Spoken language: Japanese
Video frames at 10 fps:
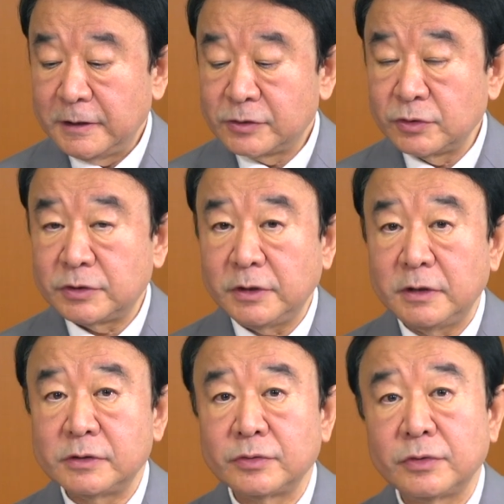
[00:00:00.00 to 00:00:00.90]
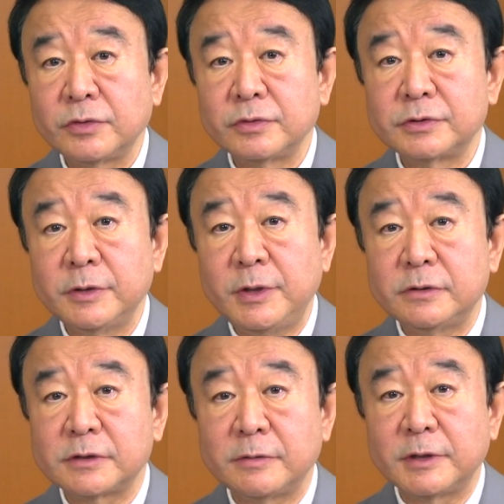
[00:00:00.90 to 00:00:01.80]
そしてその攻め
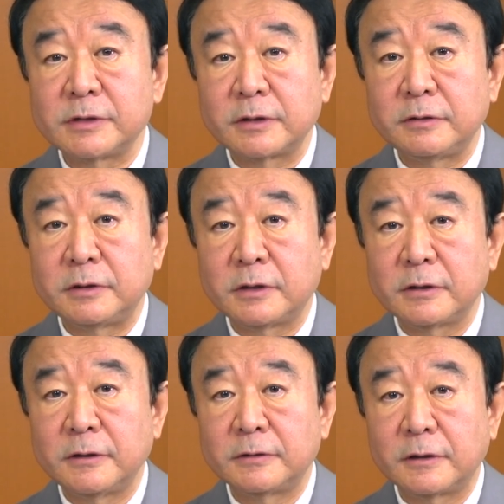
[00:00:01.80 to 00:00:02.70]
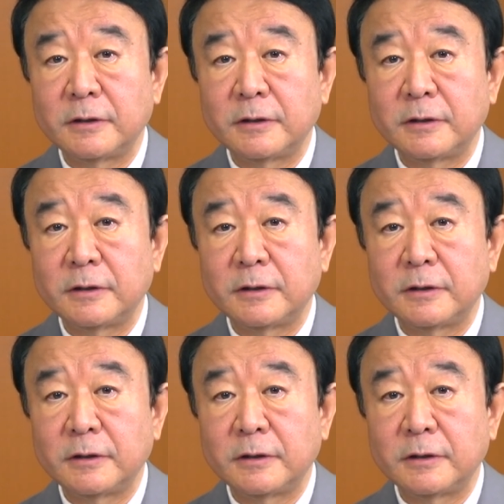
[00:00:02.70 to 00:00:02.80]
るサイバーセキュリティ考えたら、